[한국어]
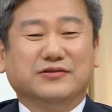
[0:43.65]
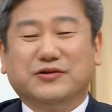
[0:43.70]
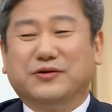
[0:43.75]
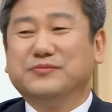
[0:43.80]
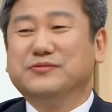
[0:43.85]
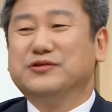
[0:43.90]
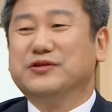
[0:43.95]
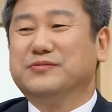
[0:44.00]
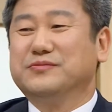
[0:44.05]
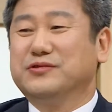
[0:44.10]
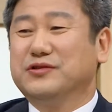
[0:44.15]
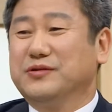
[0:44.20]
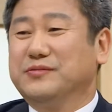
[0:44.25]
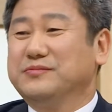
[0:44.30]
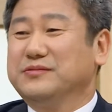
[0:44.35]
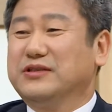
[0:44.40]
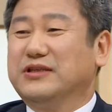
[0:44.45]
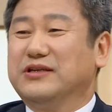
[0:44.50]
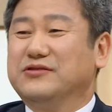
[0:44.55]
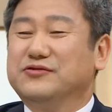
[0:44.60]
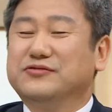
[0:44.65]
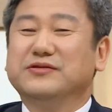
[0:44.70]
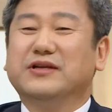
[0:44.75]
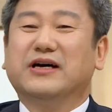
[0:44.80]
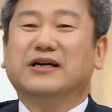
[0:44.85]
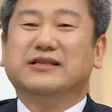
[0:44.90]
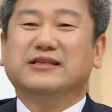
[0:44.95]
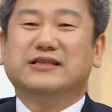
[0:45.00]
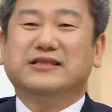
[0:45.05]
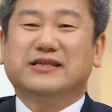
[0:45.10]
점점점 이렇게
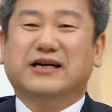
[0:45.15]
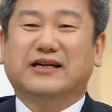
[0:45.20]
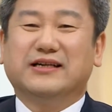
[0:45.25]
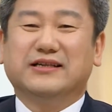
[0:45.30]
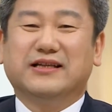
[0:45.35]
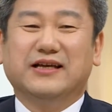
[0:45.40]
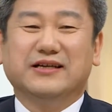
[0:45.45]
순환이 잘